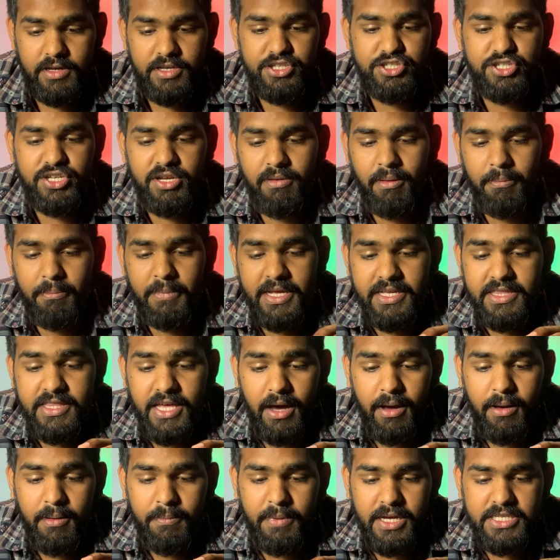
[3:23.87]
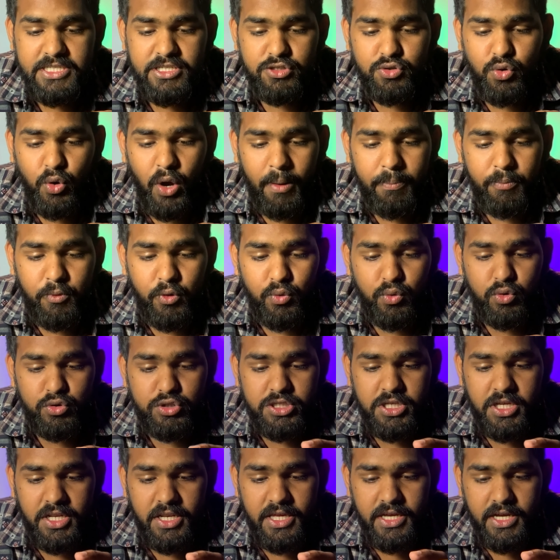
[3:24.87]
शिवम लिख दिया बस इसको आपको
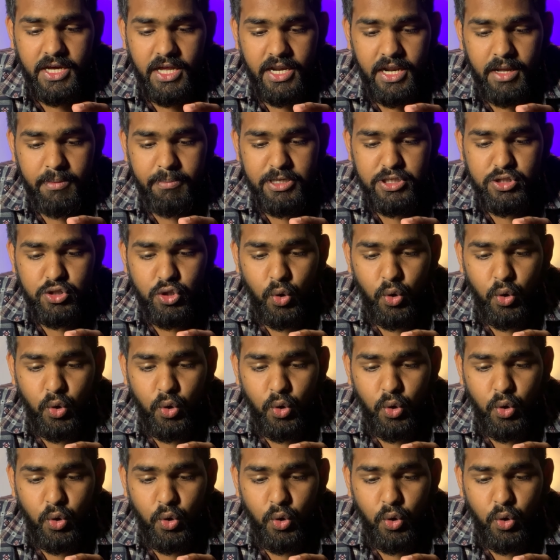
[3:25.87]
कुछ नहीं करना है बस